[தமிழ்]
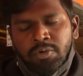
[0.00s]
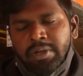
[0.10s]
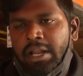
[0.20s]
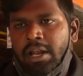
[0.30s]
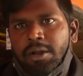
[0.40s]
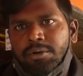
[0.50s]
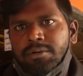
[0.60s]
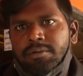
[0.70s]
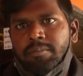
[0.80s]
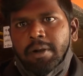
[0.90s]
மூவிங்
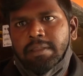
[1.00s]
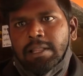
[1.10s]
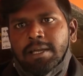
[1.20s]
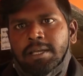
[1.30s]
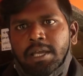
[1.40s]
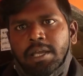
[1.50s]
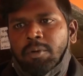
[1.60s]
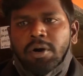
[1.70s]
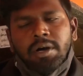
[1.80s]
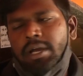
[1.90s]
நல்லாயிருக்கும் படத்தில்
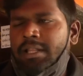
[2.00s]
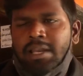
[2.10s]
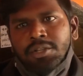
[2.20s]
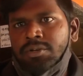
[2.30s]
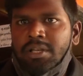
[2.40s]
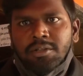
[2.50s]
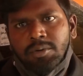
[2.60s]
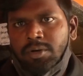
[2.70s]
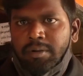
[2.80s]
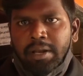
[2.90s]
இப்போ இதில் எதுவும் இல்லை
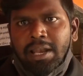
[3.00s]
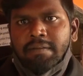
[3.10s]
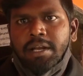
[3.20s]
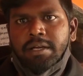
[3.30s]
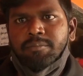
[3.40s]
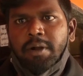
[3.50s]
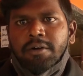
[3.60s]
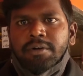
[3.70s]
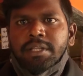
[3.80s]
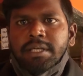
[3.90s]
ப்ரோ நல்லா தான் இருக்குது
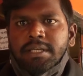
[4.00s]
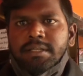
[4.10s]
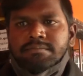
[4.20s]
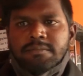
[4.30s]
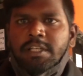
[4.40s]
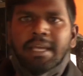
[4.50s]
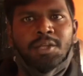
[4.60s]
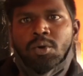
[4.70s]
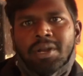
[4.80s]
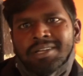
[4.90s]
படம் வந்து
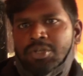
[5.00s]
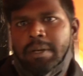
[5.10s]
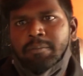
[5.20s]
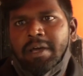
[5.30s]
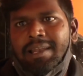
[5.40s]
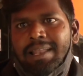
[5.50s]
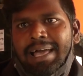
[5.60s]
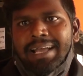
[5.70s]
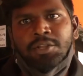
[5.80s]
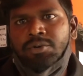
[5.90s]
எந்த குறைன்னு சொல்கிற மாதிரி இல்லை
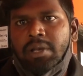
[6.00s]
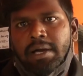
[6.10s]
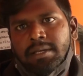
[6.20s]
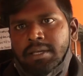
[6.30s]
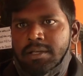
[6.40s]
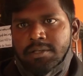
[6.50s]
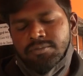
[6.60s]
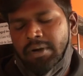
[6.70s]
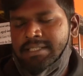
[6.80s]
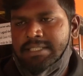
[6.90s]
லேக் எதுவும் இல்லை
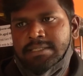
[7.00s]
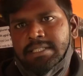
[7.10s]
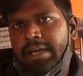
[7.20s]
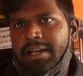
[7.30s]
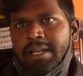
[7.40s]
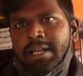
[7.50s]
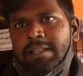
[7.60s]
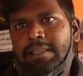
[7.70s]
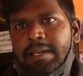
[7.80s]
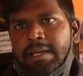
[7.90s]
ஃபைட் சீன்ஸ் கரெக்டான
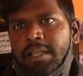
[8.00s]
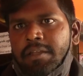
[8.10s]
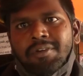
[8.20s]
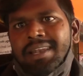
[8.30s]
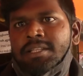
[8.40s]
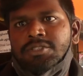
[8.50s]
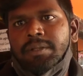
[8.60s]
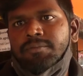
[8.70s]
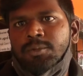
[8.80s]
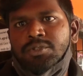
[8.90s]
இடத்துல இருக்குது அந்த வில்லன்ஸ்
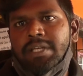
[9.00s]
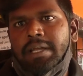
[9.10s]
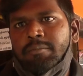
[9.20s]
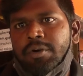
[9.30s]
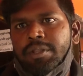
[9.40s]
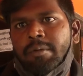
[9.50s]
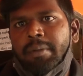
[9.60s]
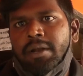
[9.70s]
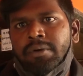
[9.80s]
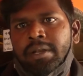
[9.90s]
வந்து புதுசாக நமக்கு வந்து இப்போ
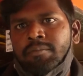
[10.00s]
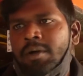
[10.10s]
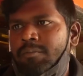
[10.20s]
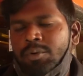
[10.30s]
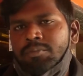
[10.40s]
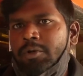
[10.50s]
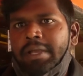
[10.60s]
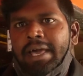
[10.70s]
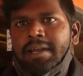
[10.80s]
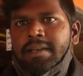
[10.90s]
பெண் கோயின் புது புது
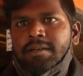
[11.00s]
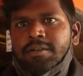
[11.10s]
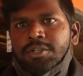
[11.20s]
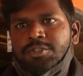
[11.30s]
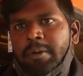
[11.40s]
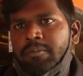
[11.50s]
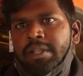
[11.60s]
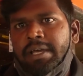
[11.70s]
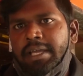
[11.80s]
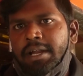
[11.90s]
கேரக்டர் இன்ட்ரடியூஸ்
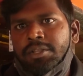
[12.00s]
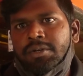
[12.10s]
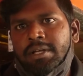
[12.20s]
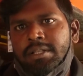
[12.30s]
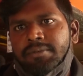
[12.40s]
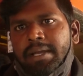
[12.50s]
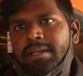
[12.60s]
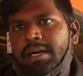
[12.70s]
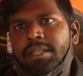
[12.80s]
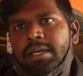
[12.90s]
பண்ணும்போது எடுத்தோன்னே அந்த
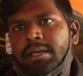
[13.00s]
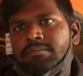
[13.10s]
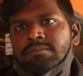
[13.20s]
ஃபைட்னா அது